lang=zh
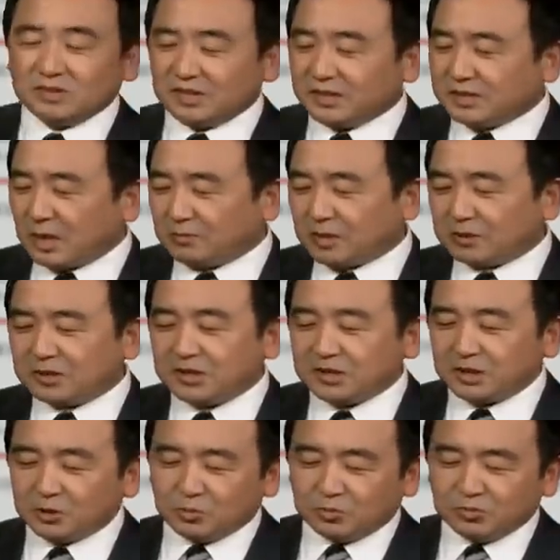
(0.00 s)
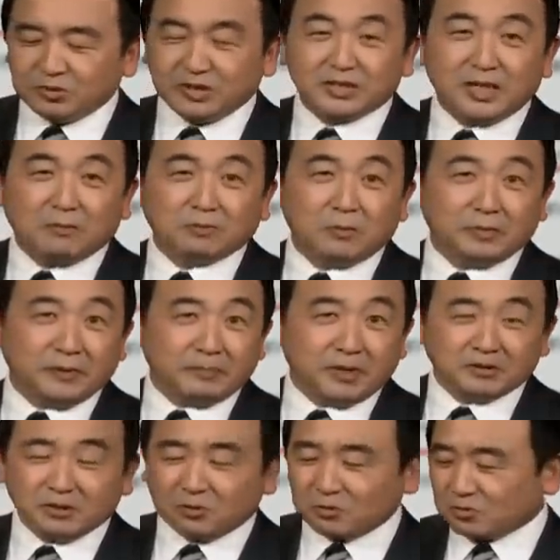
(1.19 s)
你找不着气球，你找不着乒
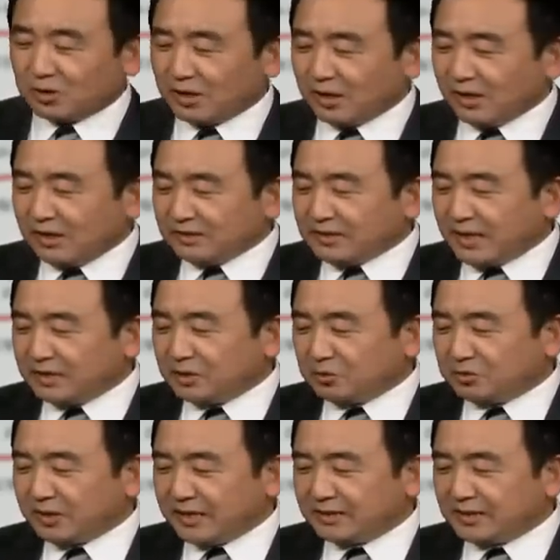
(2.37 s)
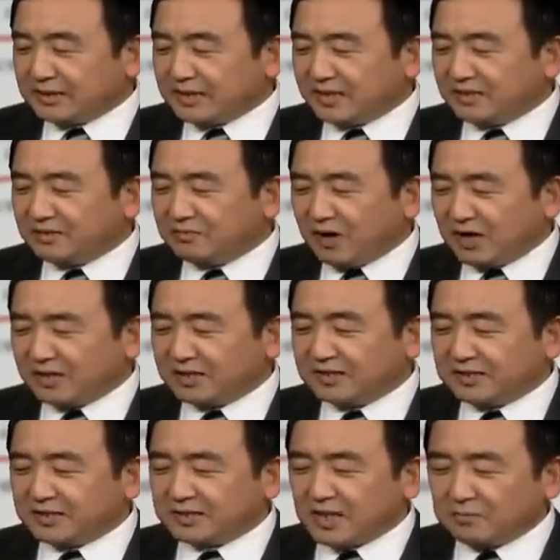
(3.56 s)
乓球，在酒店的健身房里
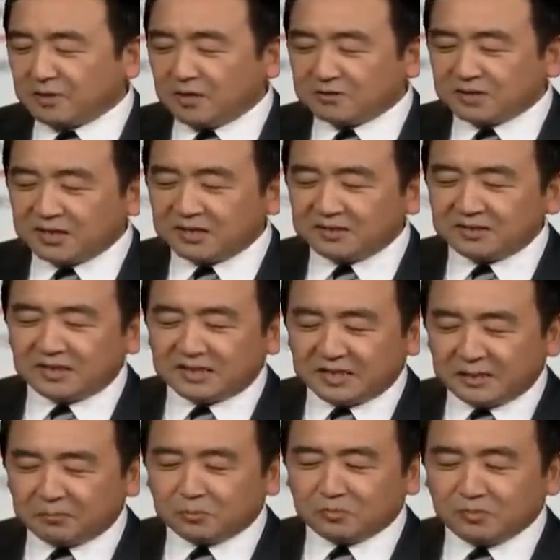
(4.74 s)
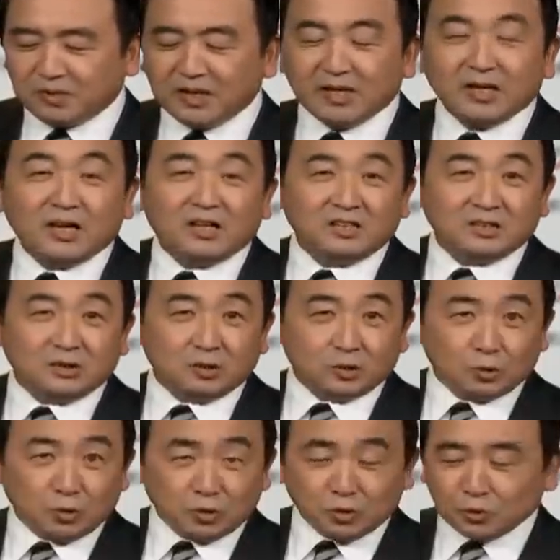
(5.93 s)
你找不着 C N 的节目，而
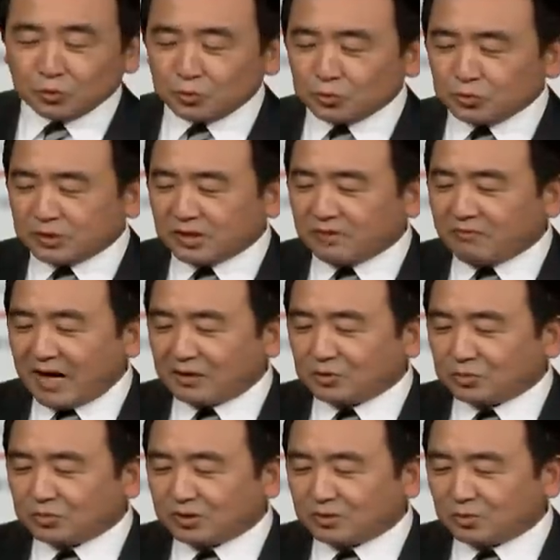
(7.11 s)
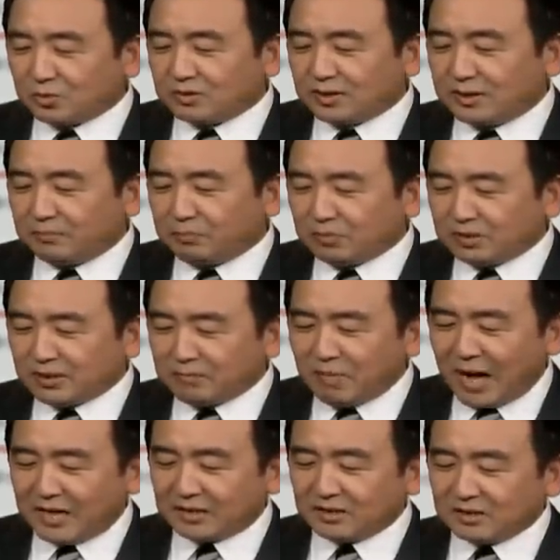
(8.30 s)
坐出租车外出的时候你不能
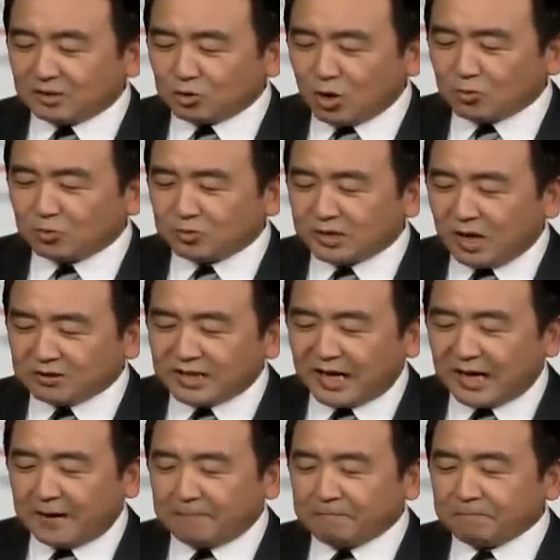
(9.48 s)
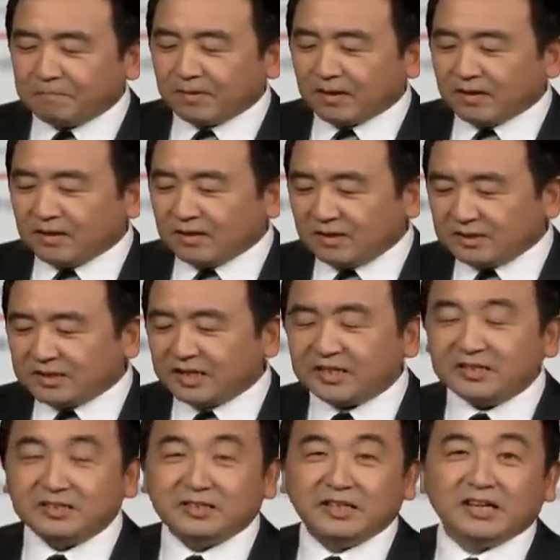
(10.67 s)
把窗户摇下来，而且
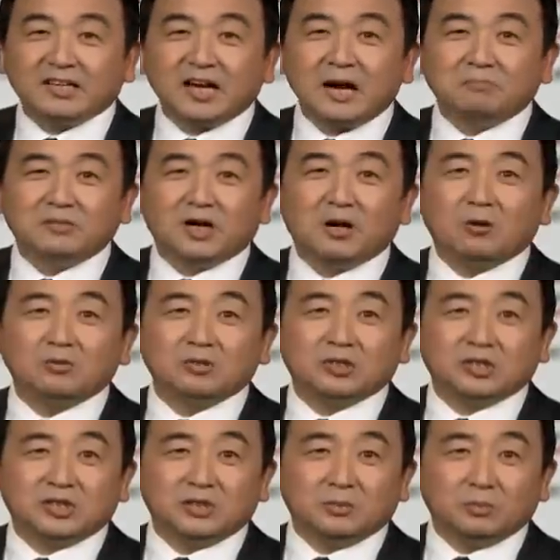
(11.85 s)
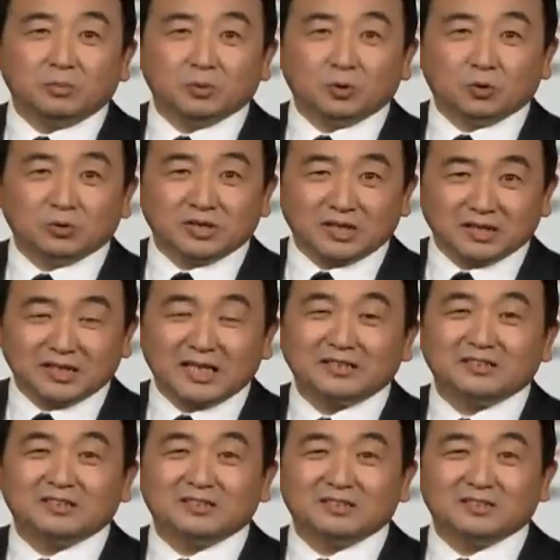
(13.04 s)
你也看不着持不同证件者。